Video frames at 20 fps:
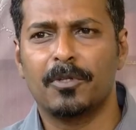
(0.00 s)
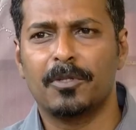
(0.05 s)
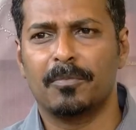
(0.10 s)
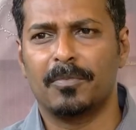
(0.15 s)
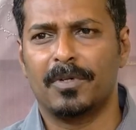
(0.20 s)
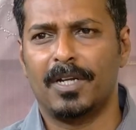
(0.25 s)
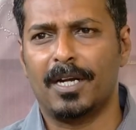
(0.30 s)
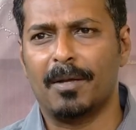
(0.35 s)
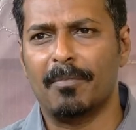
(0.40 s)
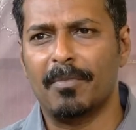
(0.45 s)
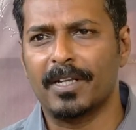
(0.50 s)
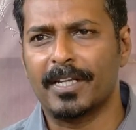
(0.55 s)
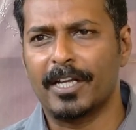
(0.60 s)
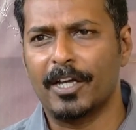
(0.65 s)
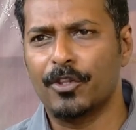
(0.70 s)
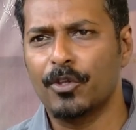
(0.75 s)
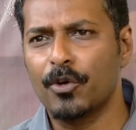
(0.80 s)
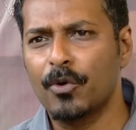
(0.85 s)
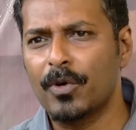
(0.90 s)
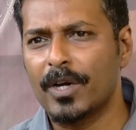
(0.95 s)
போதும்னா நம்மளுக்கு
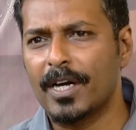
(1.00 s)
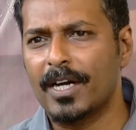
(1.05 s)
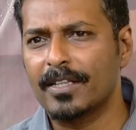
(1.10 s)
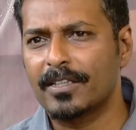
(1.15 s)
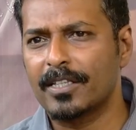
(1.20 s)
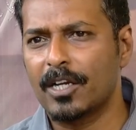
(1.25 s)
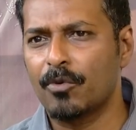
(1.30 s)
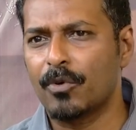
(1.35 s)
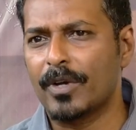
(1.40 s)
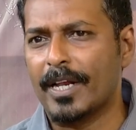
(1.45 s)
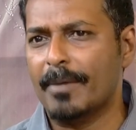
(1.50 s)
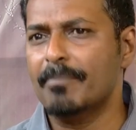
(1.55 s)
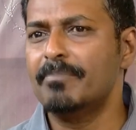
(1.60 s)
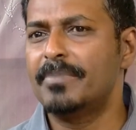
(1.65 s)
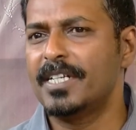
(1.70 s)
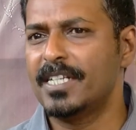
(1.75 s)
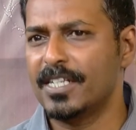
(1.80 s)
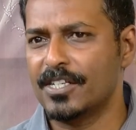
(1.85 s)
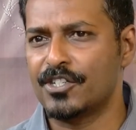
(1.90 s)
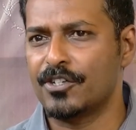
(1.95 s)
ஏதோ ஒரு இடத்துல ஒரு
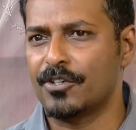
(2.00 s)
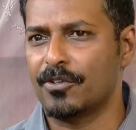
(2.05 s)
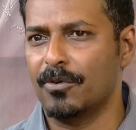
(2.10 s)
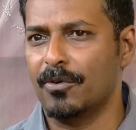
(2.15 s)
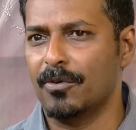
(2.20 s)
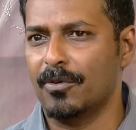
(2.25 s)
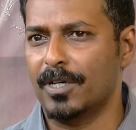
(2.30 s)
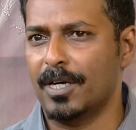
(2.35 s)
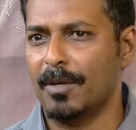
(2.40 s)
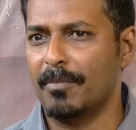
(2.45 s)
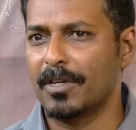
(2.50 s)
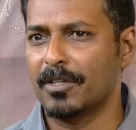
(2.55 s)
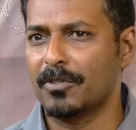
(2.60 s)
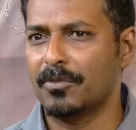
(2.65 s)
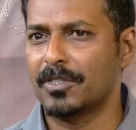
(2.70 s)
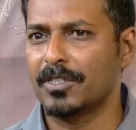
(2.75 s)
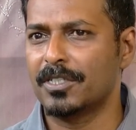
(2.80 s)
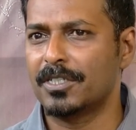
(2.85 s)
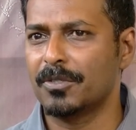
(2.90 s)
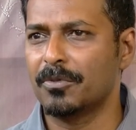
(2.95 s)
எம்டினஸ் இருக்கும் நம்மளுக்கு
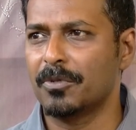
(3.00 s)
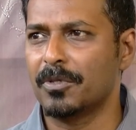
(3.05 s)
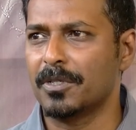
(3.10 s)
வந்துட்டு